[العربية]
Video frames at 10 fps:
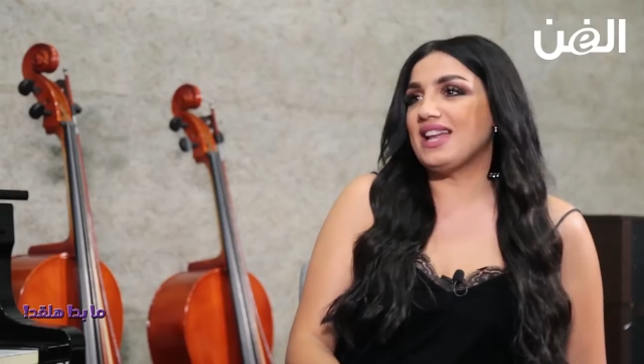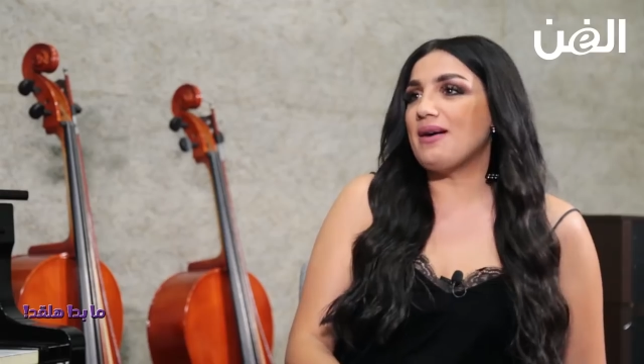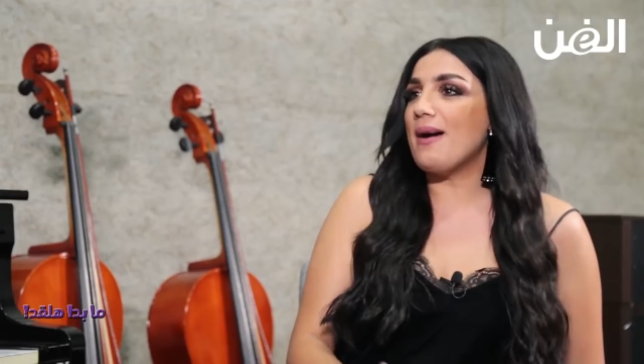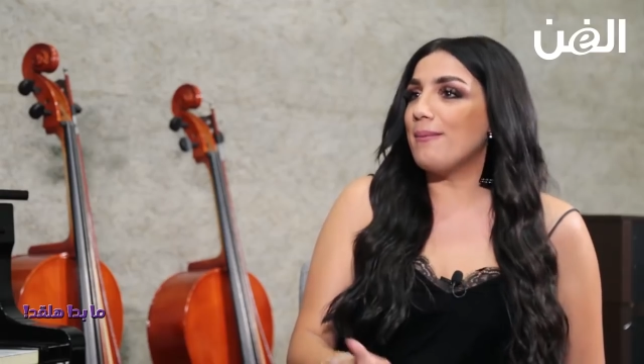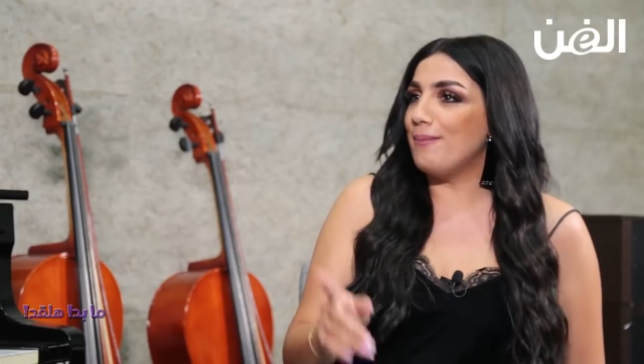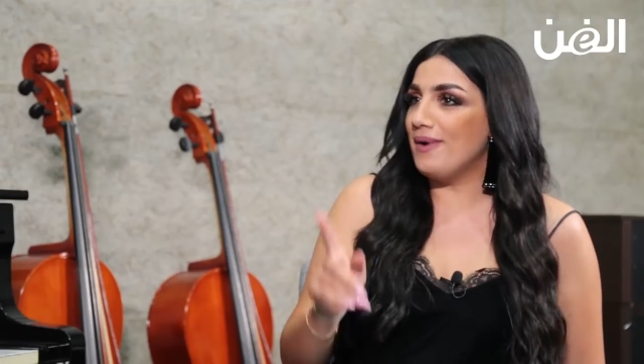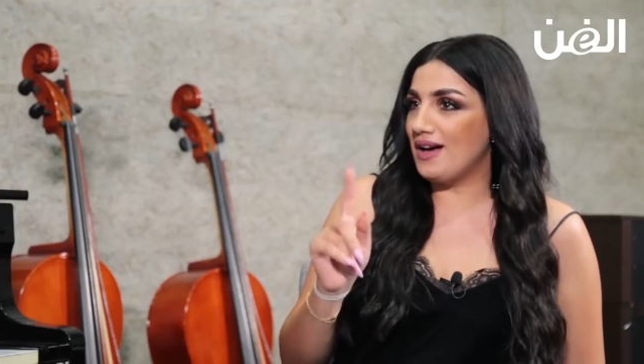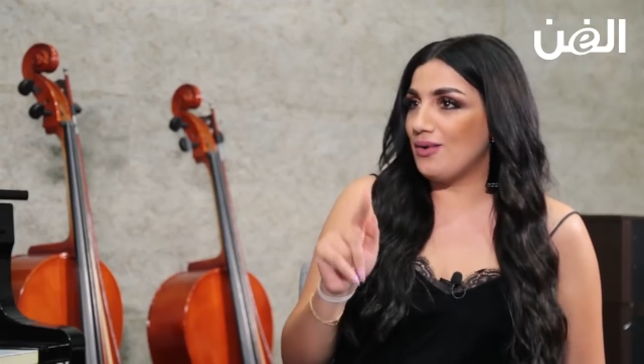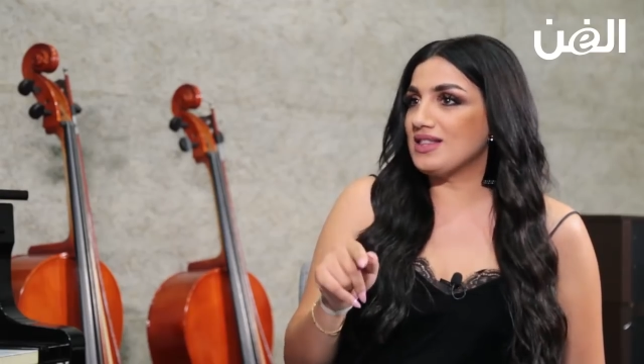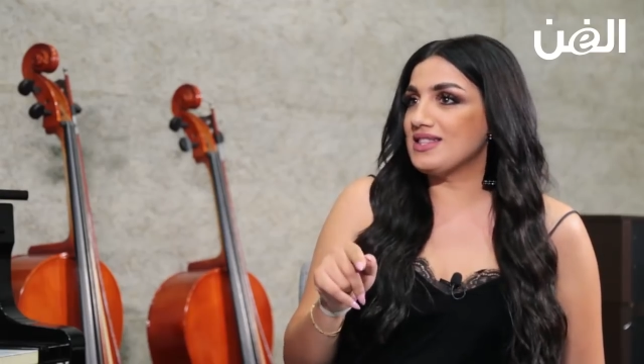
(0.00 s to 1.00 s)
انا بحب
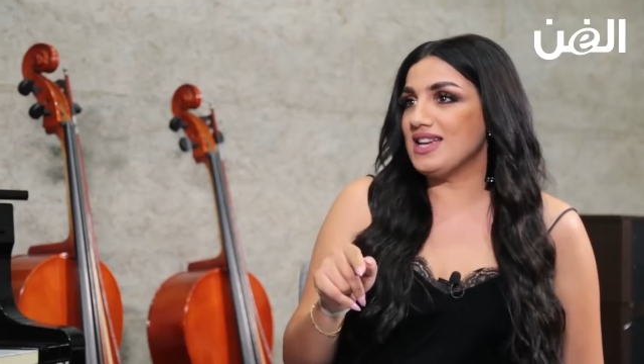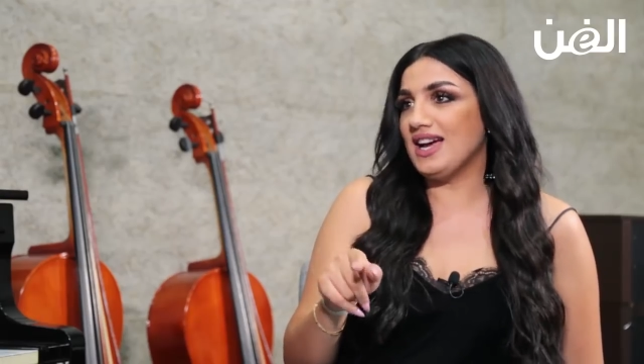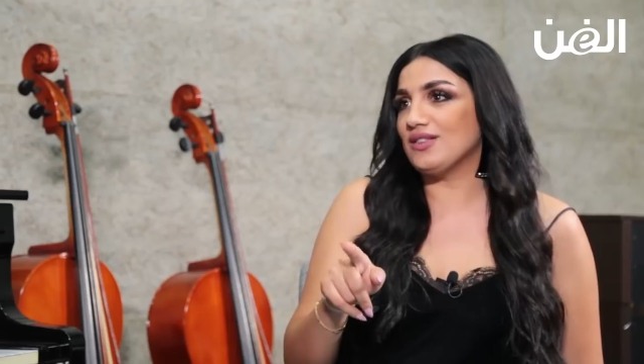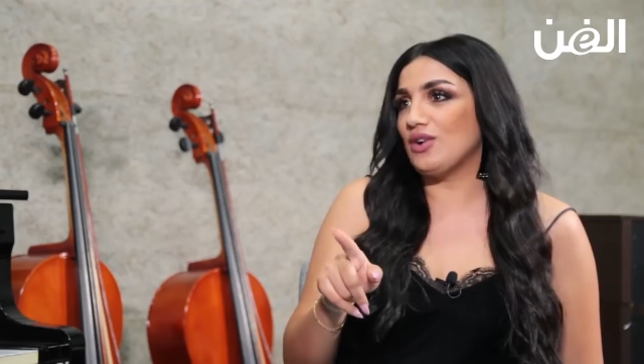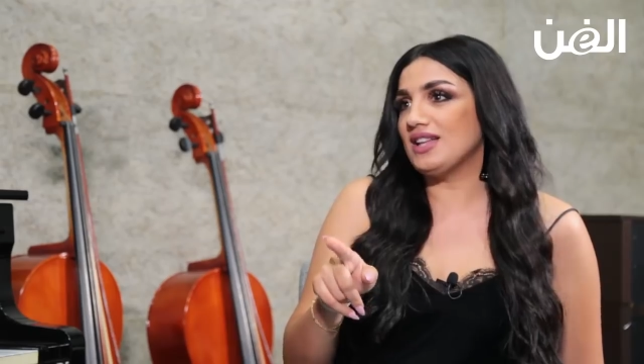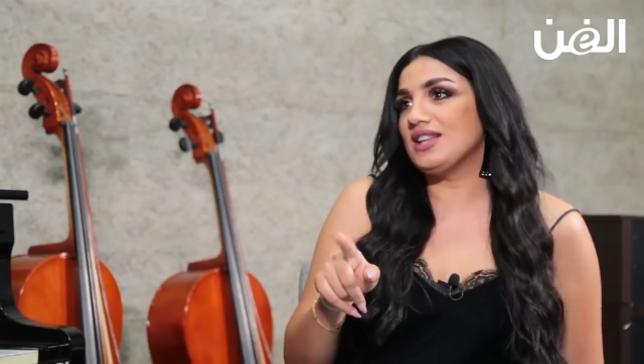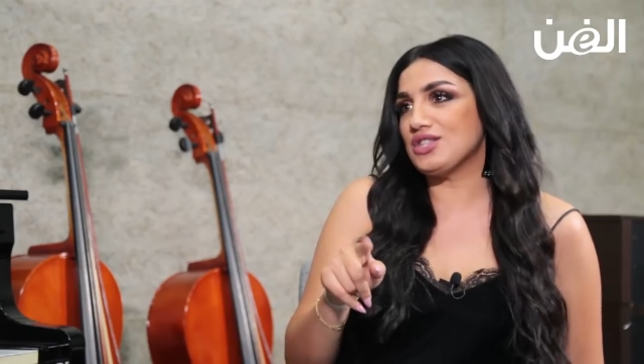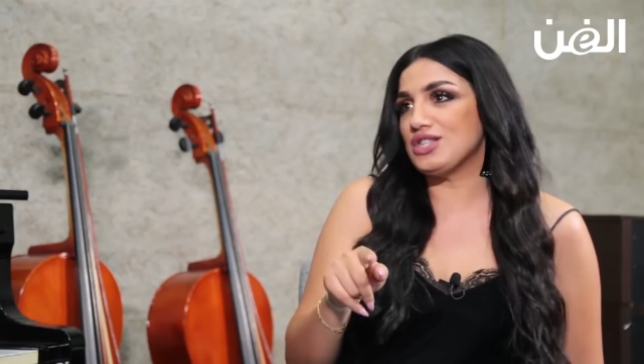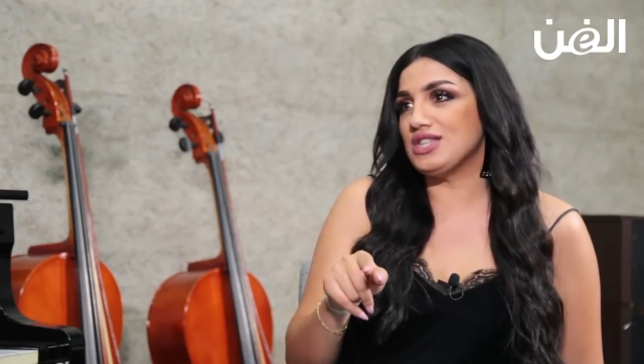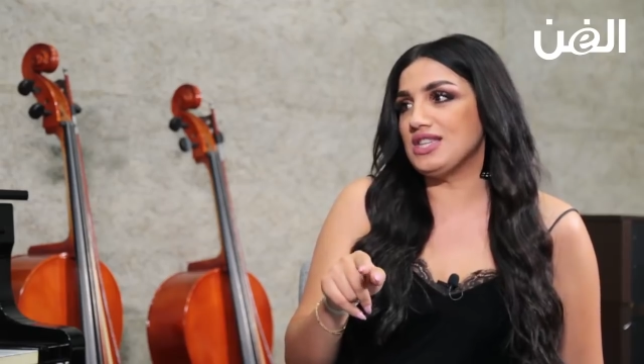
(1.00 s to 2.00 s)
اوضح انه هيدا
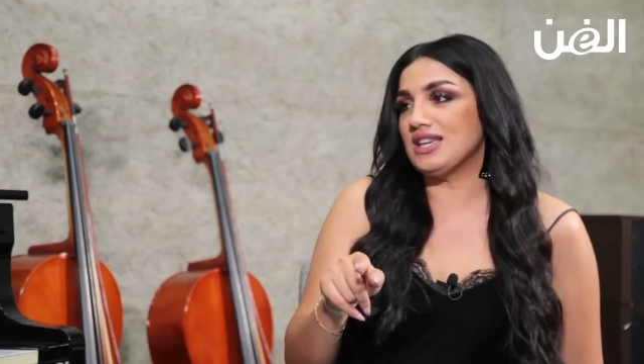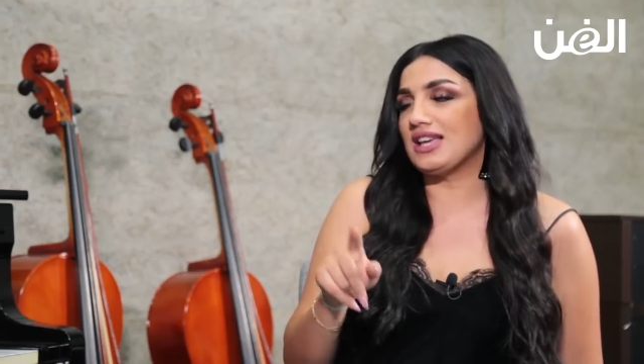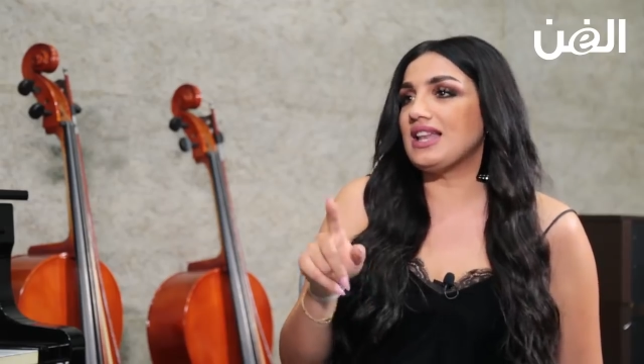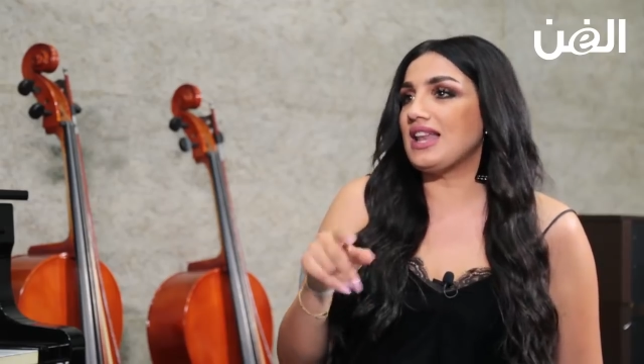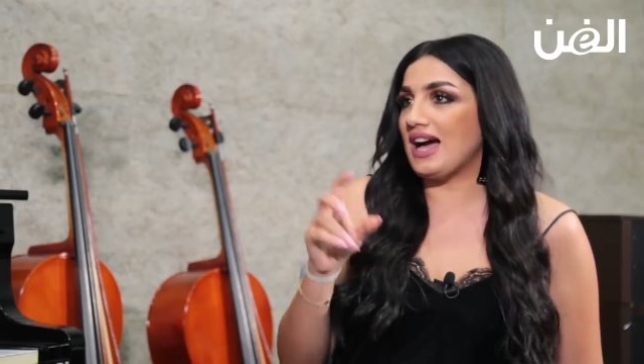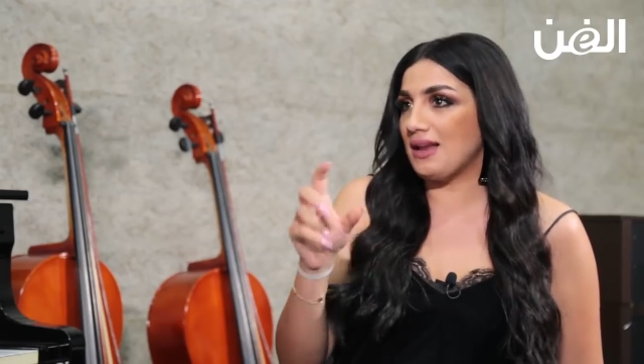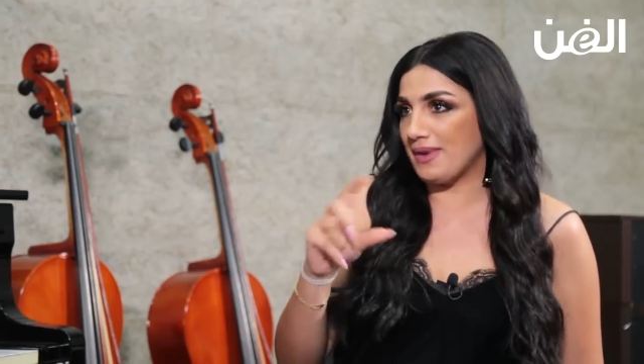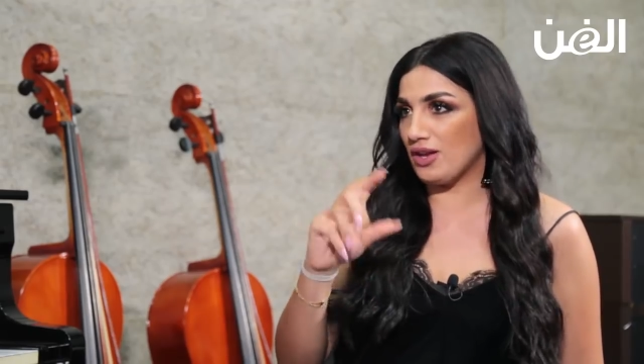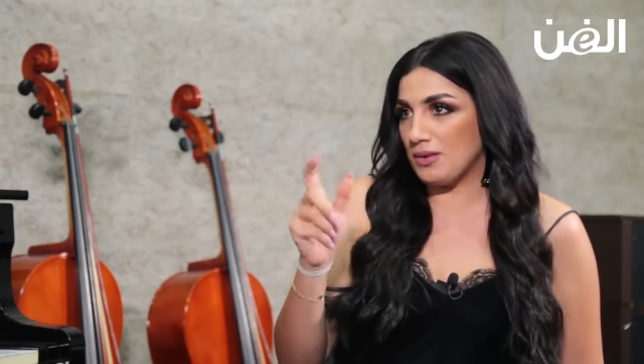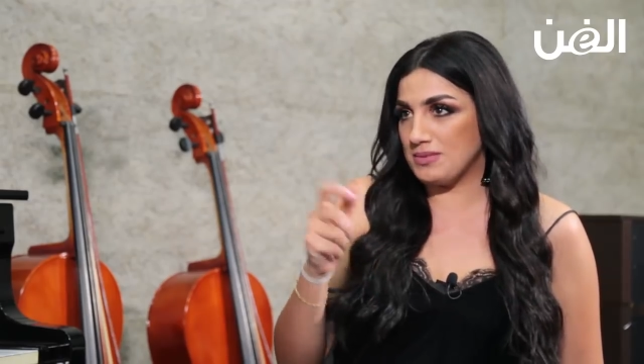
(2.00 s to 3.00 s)
الشيء كل العالم
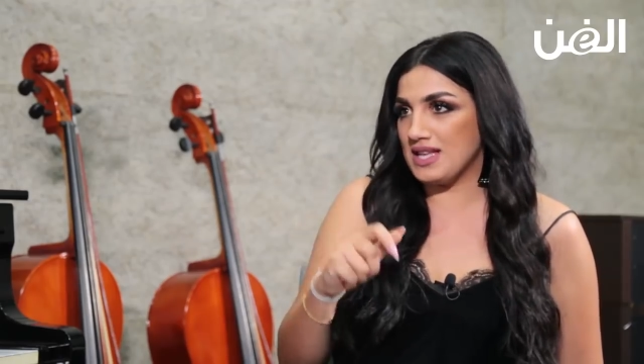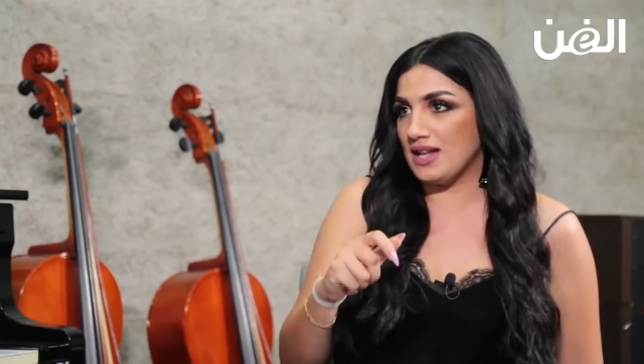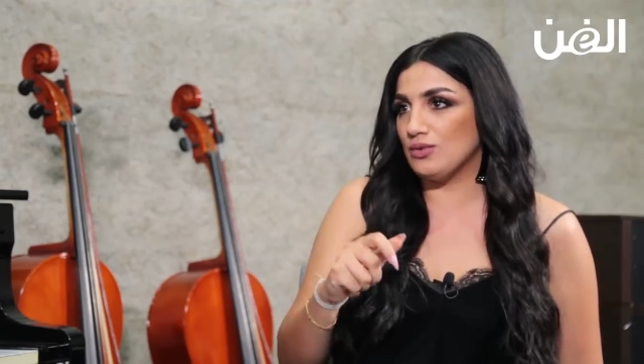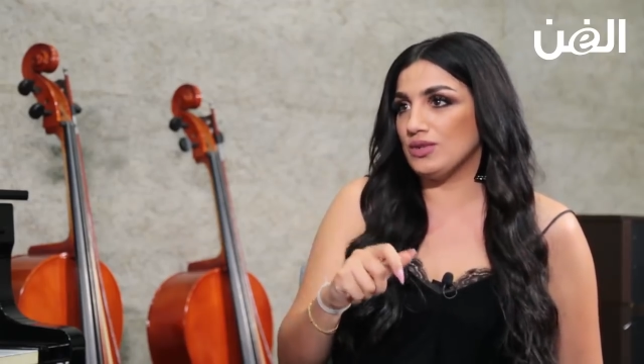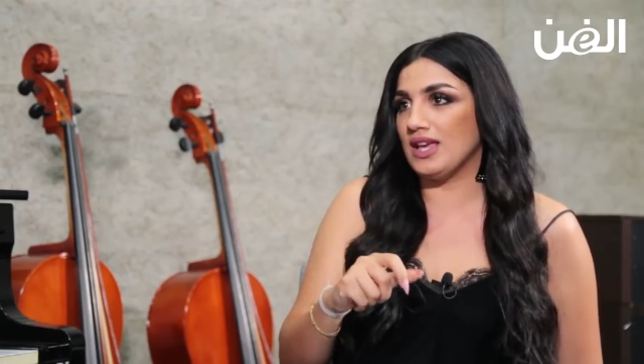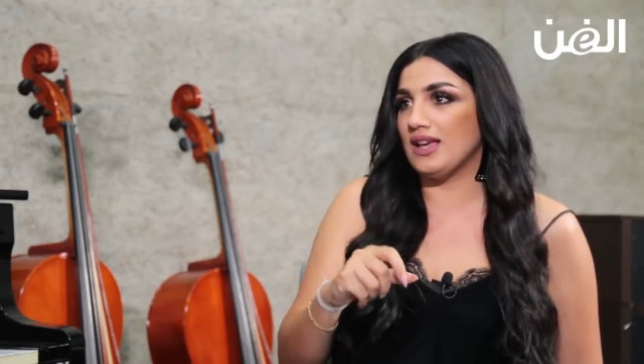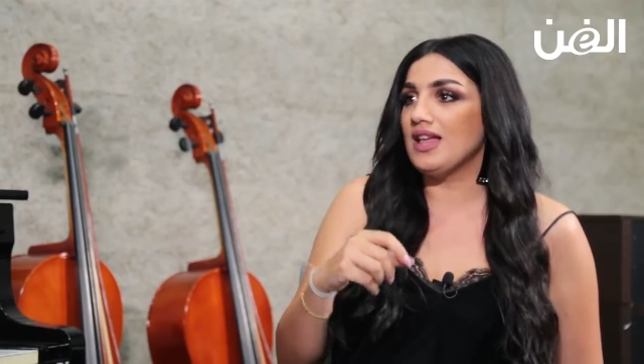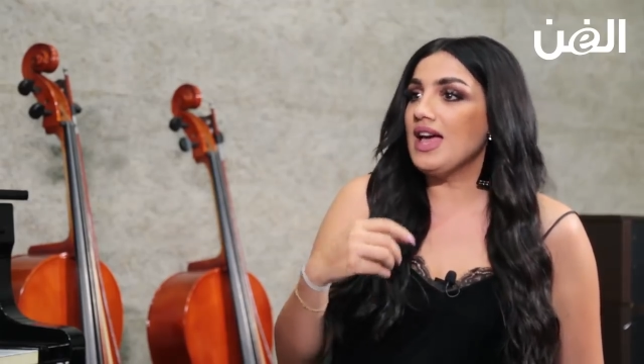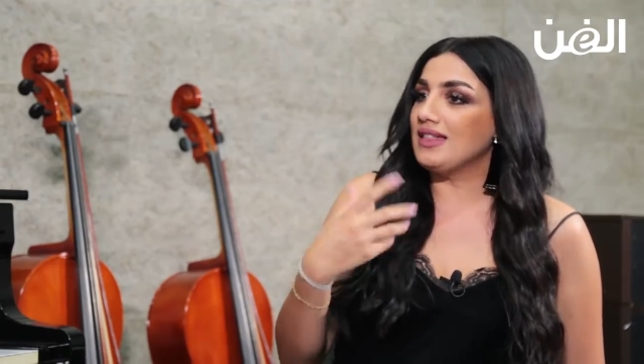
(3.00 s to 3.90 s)
كانوا عم بيسالوني